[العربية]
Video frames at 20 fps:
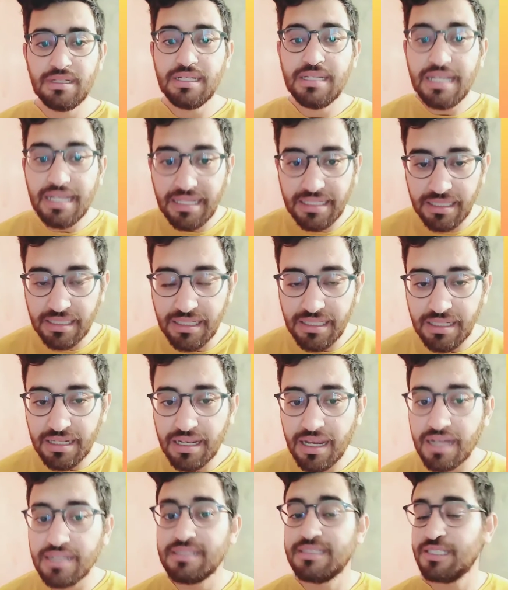
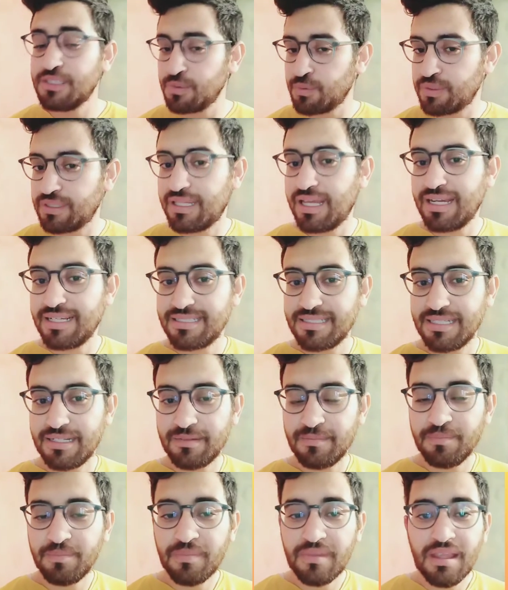يعني غنزيد نوضح
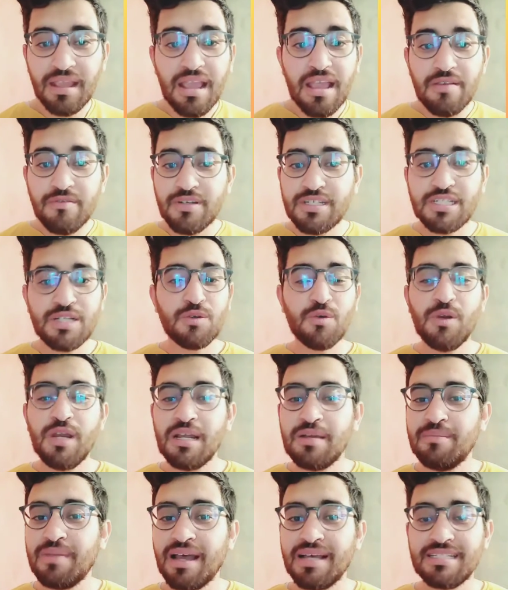اكثر فاش نقول
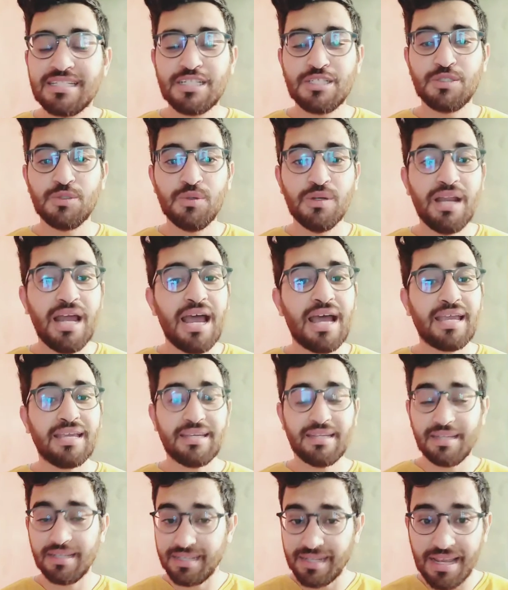لك ما خاصكش تقول
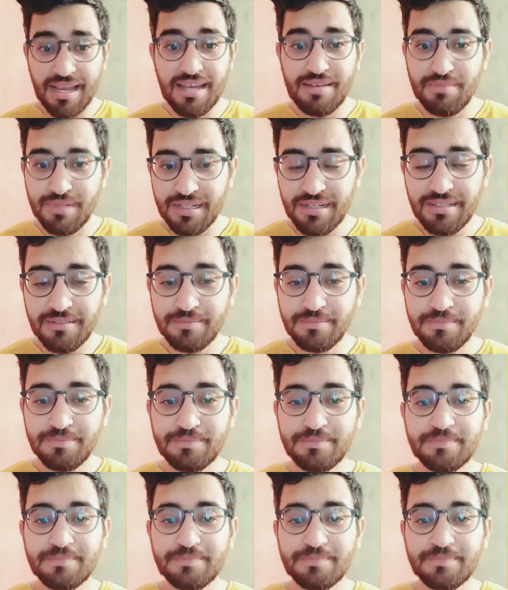الحقيقه كامله